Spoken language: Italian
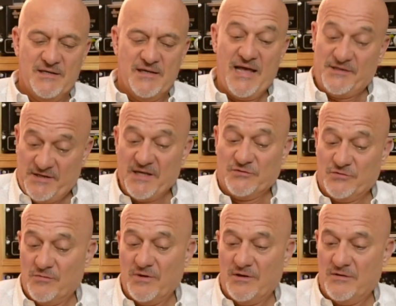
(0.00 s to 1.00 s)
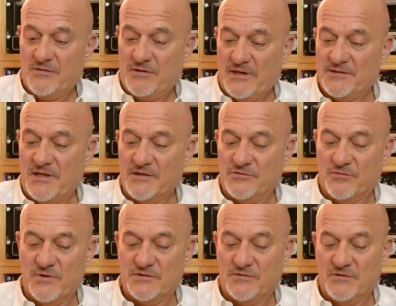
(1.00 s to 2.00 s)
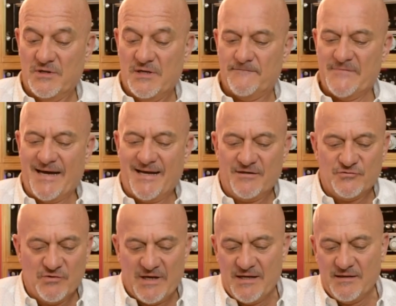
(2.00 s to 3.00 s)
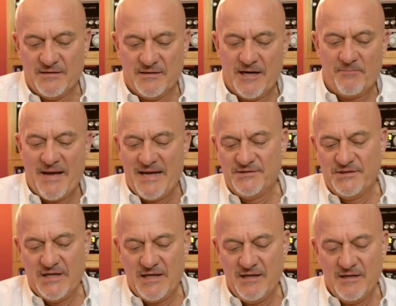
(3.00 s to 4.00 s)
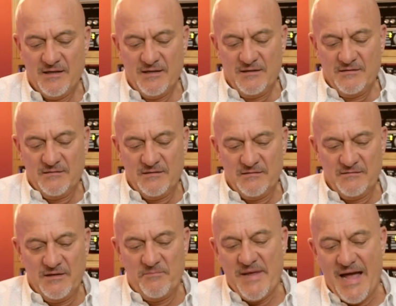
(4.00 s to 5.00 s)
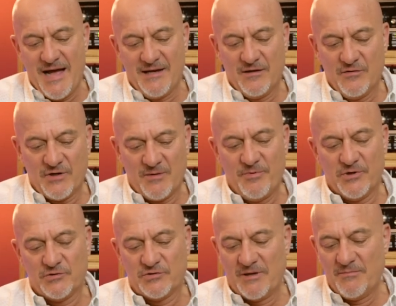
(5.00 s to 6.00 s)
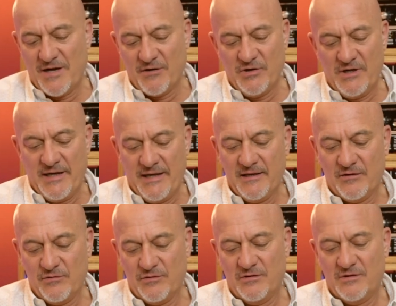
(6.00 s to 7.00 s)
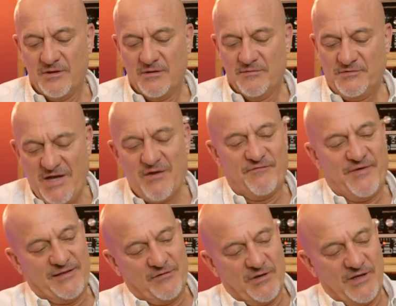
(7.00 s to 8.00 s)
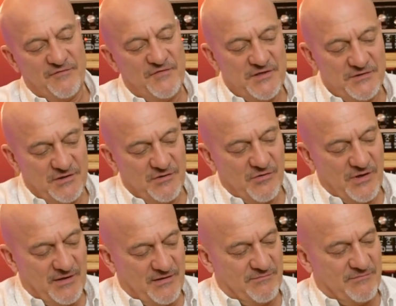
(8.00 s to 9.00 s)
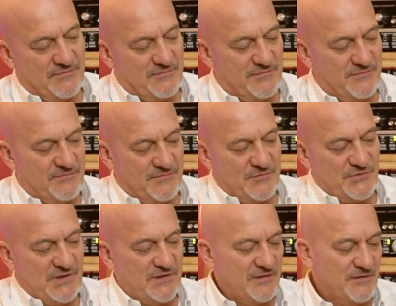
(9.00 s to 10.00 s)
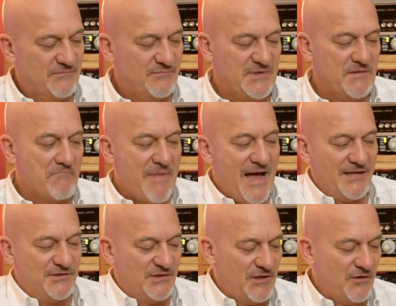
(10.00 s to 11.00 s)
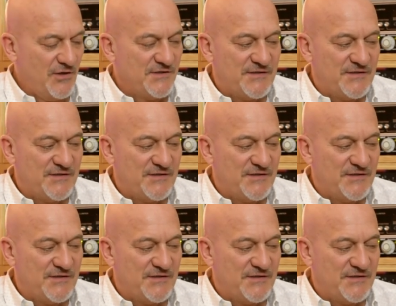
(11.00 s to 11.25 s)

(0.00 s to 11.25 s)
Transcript: e ha senso quello, ha senso questo, magari sulla, nella pagina eh, il bianco, il rapporto tra il bianco e il nero, c'è un fatto anche fisico e mm, così di l'immagine no?